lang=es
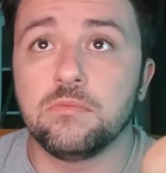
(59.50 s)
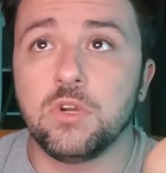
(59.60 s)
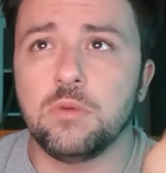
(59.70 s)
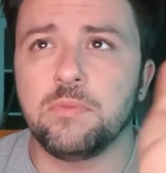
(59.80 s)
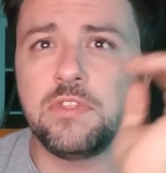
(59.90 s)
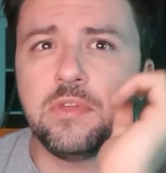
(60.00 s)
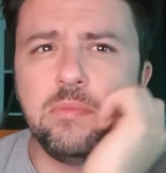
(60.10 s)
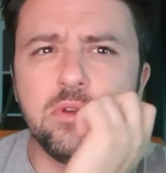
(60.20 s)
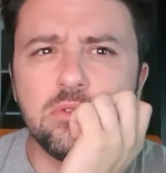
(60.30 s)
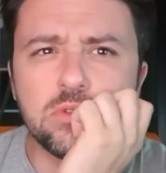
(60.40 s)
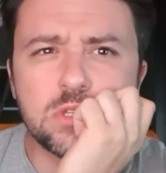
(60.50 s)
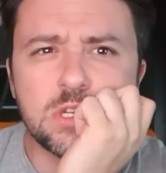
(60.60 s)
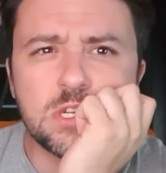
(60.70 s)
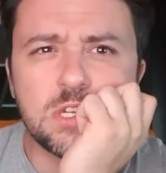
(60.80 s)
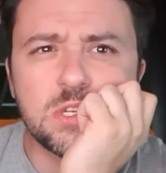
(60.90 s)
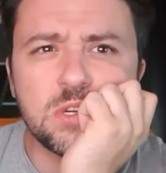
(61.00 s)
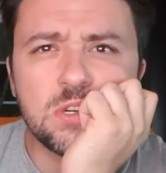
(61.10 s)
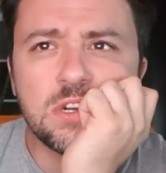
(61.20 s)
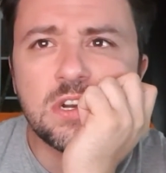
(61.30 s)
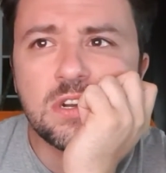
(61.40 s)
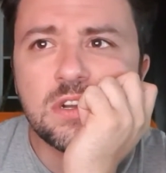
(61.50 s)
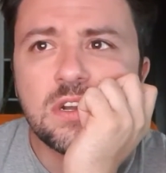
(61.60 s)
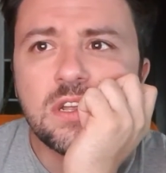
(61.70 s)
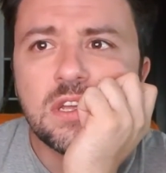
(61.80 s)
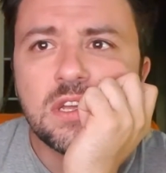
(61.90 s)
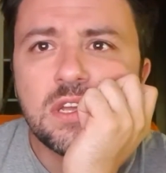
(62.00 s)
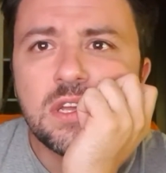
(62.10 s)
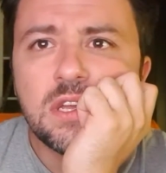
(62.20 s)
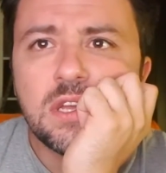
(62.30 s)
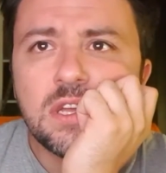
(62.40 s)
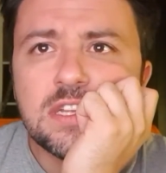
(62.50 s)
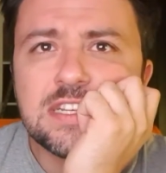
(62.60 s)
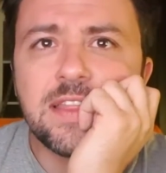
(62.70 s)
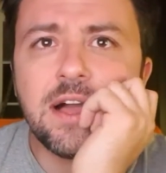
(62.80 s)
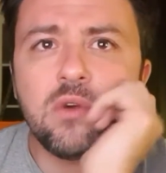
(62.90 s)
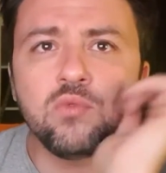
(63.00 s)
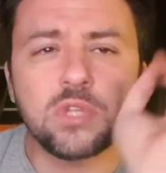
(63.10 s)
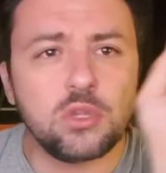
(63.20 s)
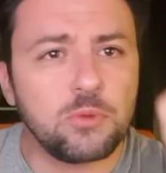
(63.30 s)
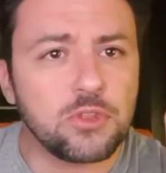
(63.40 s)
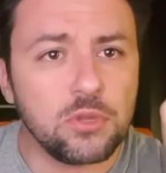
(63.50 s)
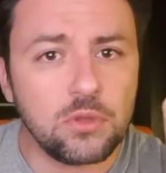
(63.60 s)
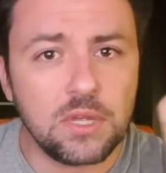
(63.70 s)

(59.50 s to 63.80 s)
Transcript: Bueno, en principio, no sé si son da un tanto por ciento